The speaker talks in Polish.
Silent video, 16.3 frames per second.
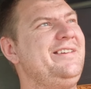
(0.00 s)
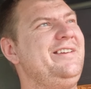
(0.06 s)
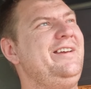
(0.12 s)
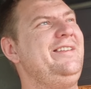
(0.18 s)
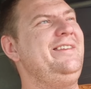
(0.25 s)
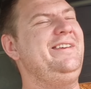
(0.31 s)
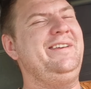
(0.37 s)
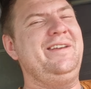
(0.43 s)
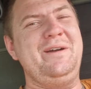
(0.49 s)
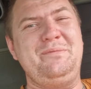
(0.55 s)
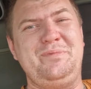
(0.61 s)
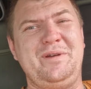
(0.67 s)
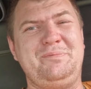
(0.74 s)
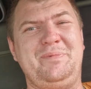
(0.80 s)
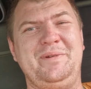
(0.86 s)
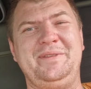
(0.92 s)
żadnych
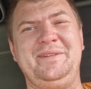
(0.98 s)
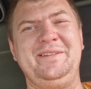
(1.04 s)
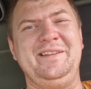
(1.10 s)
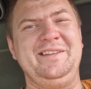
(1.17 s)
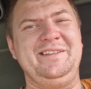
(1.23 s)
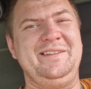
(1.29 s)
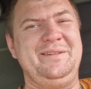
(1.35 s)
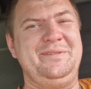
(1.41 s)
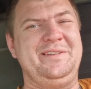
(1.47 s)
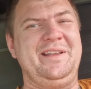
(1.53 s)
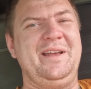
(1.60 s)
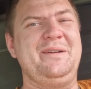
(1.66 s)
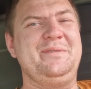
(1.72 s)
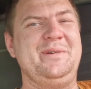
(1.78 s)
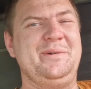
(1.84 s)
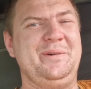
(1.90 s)
jabłek pan do nas nie
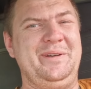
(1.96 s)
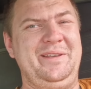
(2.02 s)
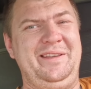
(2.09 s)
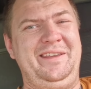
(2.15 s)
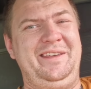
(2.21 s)
wstawiał.